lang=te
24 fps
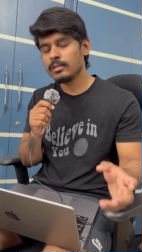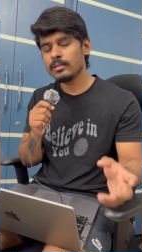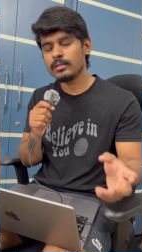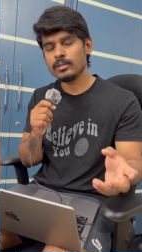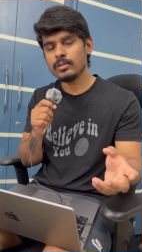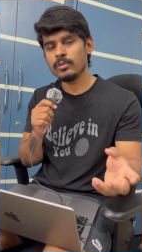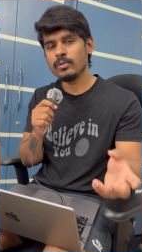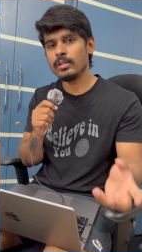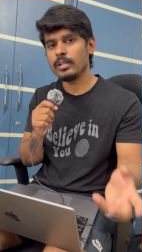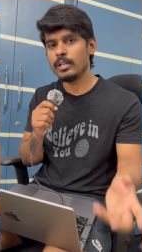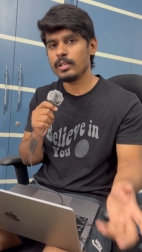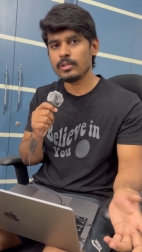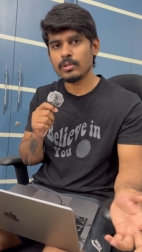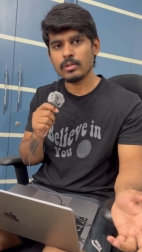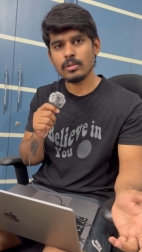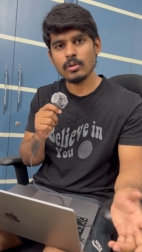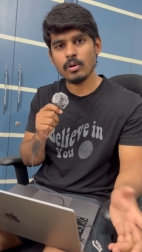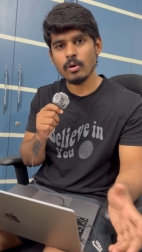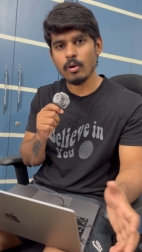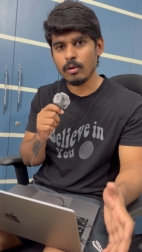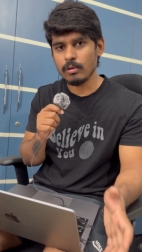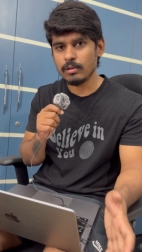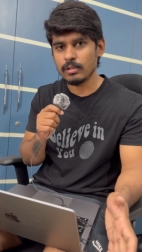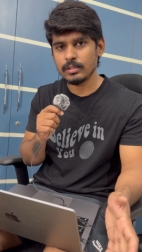యూ విల్ గెట్ టు నో
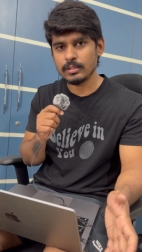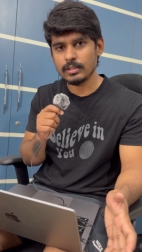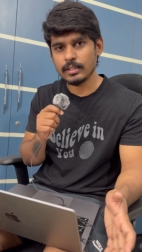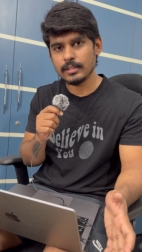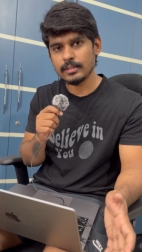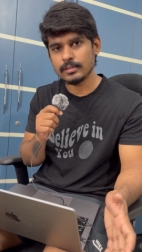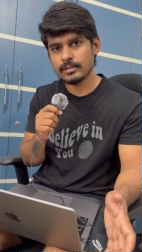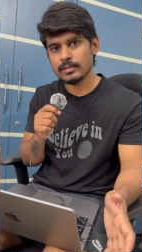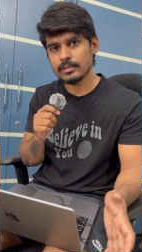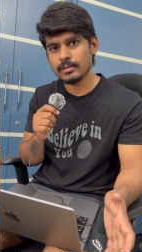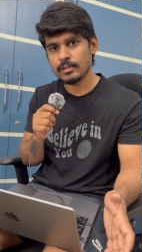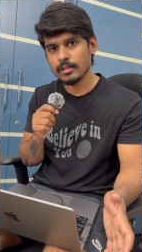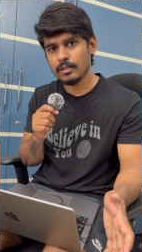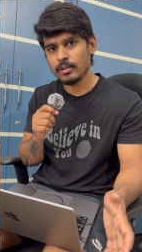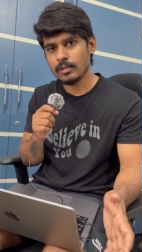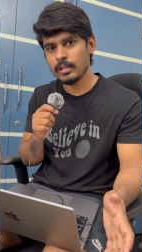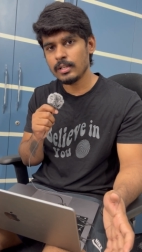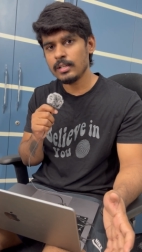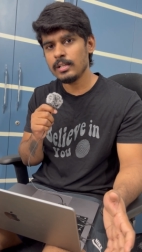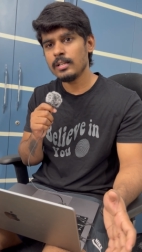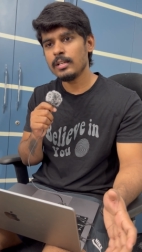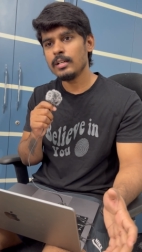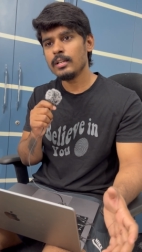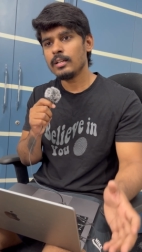ఆల్ ద థింగ్స్ ఓకే
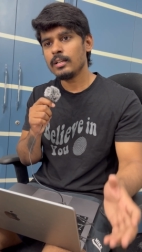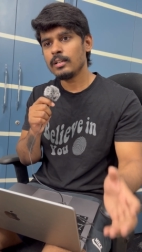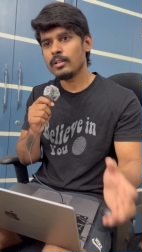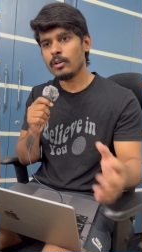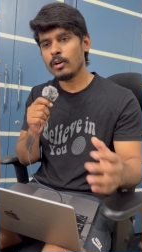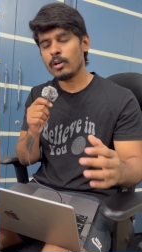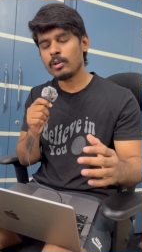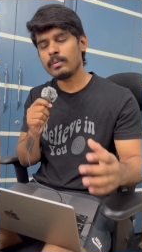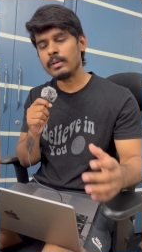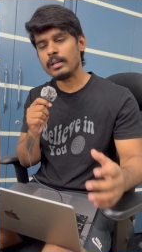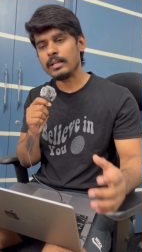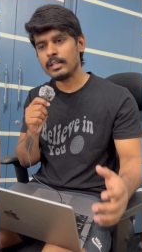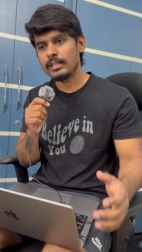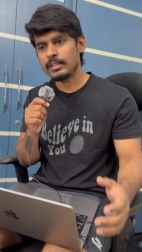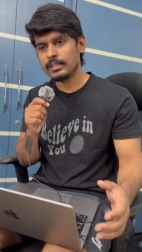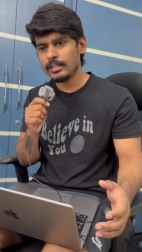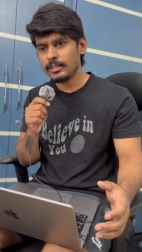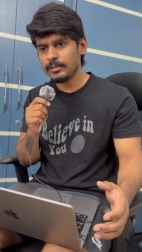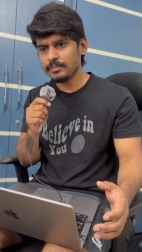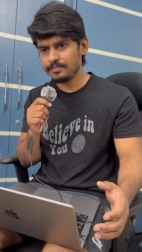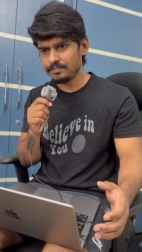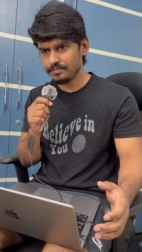నార్మల్గా అయితే